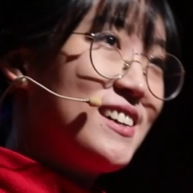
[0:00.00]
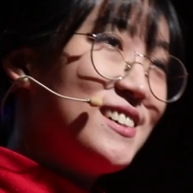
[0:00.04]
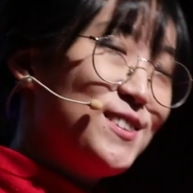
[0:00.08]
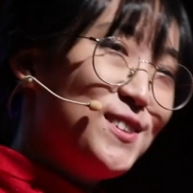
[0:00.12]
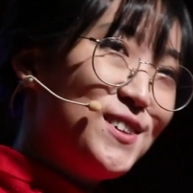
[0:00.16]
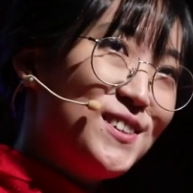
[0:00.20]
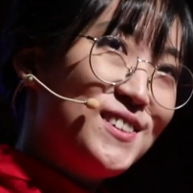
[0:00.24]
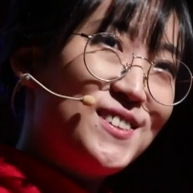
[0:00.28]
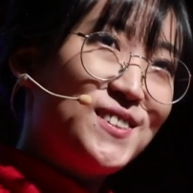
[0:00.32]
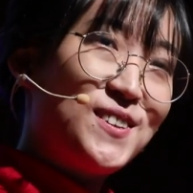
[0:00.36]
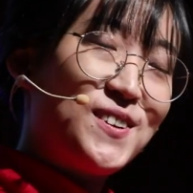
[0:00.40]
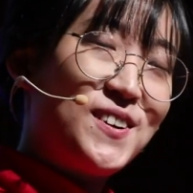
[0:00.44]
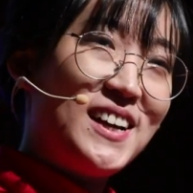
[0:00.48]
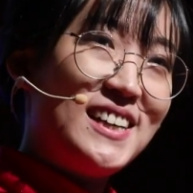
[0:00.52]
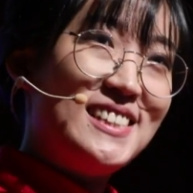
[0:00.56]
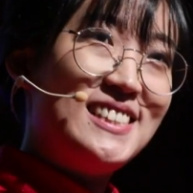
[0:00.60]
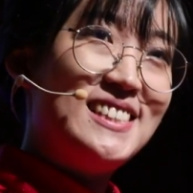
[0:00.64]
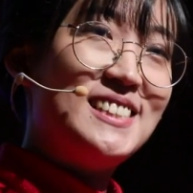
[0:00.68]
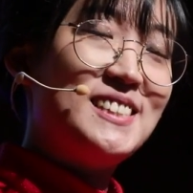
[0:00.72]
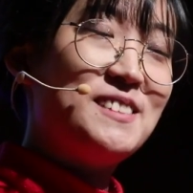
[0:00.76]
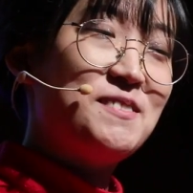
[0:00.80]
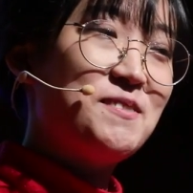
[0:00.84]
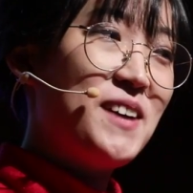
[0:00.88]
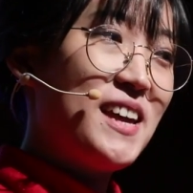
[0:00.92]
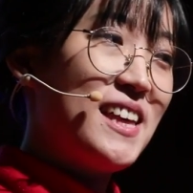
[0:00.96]
끄덕끄덕
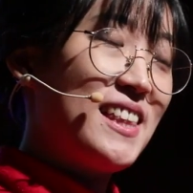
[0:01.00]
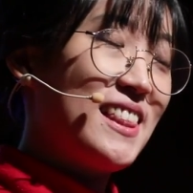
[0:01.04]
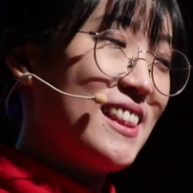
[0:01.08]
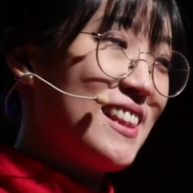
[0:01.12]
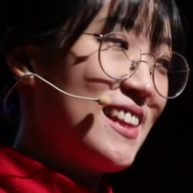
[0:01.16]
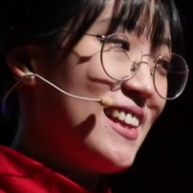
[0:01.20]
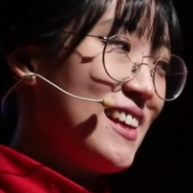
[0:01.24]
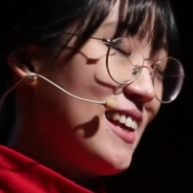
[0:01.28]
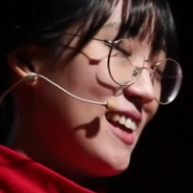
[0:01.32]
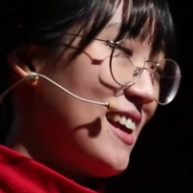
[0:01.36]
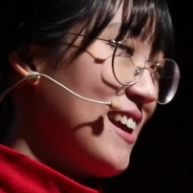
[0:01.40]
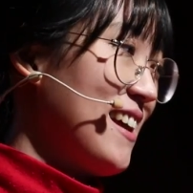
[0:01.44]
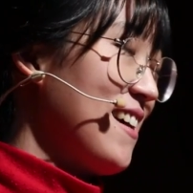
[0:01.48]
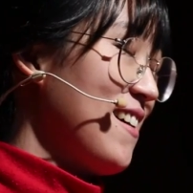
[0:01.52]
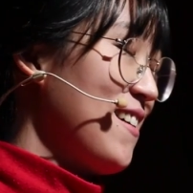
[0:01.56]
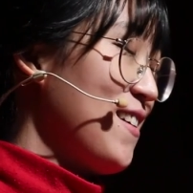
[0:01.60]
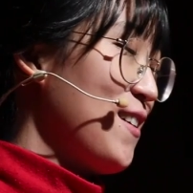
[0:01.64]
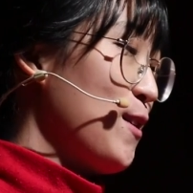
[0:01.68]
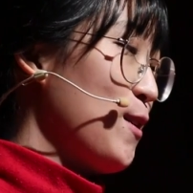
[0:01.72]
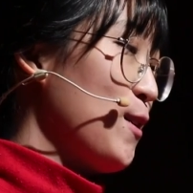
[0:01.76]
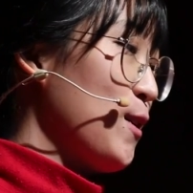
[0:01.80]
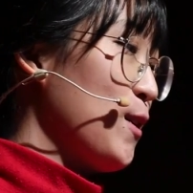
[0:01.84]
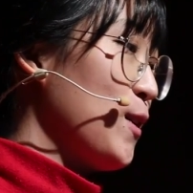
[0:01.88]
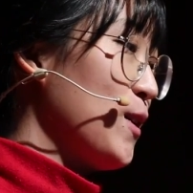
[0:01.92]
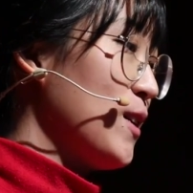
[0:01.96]
하시지만
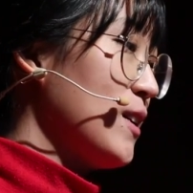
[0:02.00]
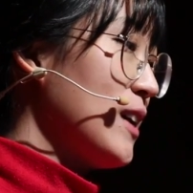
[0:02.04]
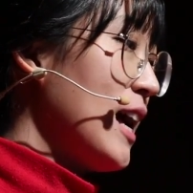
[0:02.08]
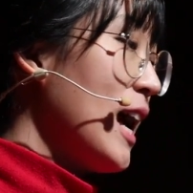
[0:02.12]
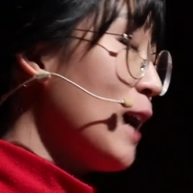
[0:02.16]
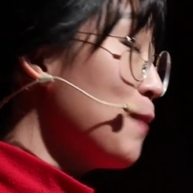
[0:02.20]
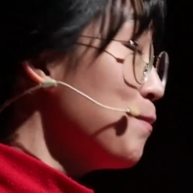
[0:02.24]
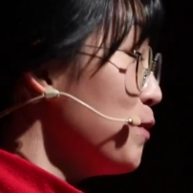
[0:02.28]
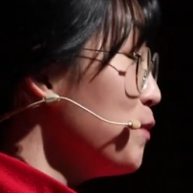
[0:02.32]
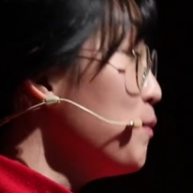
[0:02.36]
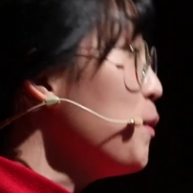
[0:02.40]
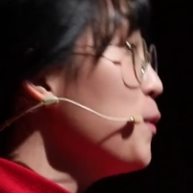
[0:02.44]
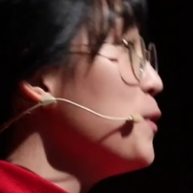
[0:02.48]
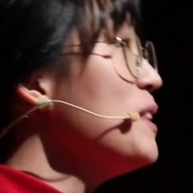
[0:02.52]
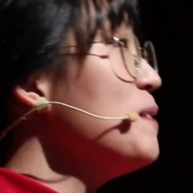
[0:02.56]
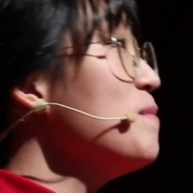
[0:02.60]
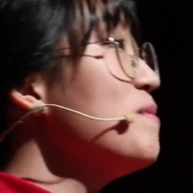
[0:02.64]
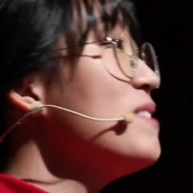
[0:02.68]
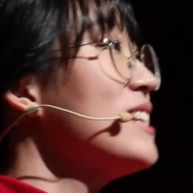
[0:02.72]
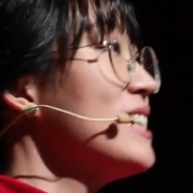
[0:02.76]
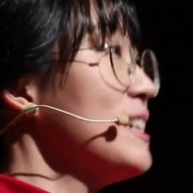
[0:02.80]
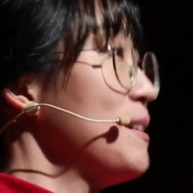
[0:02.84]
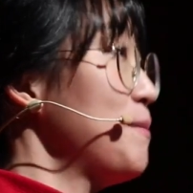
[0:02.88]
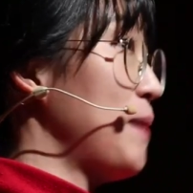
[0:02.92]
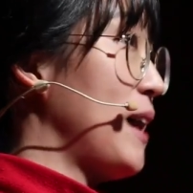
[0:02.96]
어,
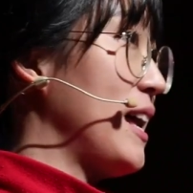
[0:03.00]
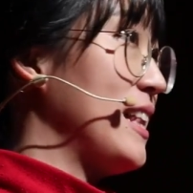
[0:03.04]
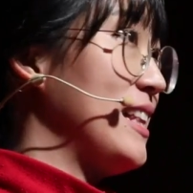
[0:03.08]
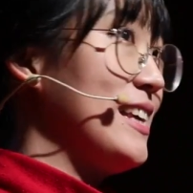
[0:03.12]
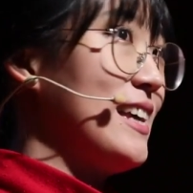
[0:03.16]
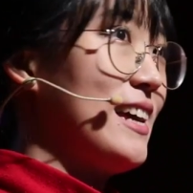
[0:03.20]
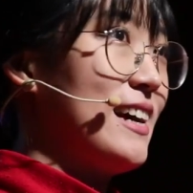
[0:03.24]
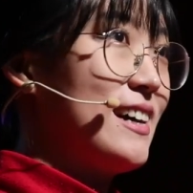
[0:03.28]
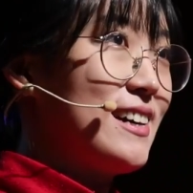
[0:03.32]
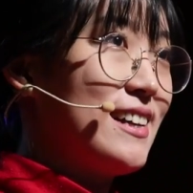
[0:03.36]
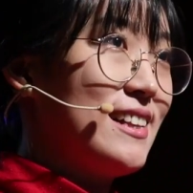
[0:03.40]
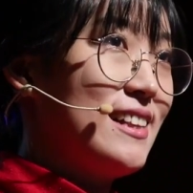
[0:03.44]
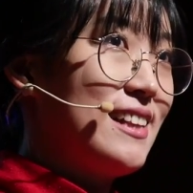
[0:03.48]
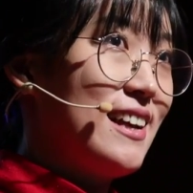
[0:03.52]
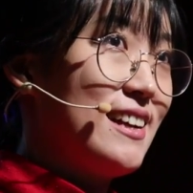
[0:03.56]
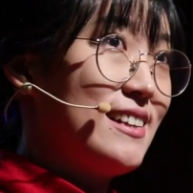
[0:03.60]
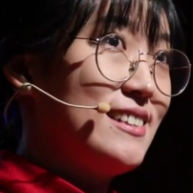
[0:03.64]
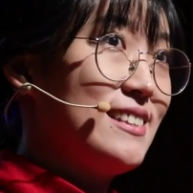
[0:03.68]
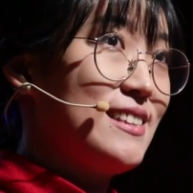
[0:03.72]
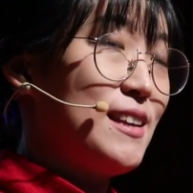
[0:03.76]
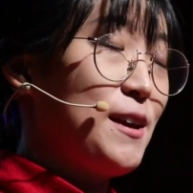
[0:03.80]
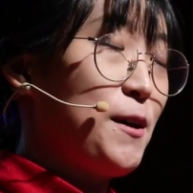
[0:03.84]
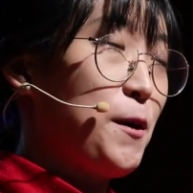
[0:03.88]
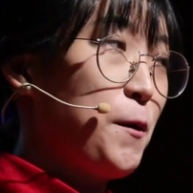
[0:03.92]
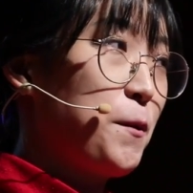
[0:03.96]
학부모님들은 반응이 약간
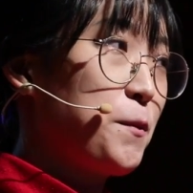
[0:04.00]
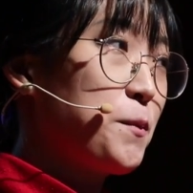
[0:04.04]
다르세요.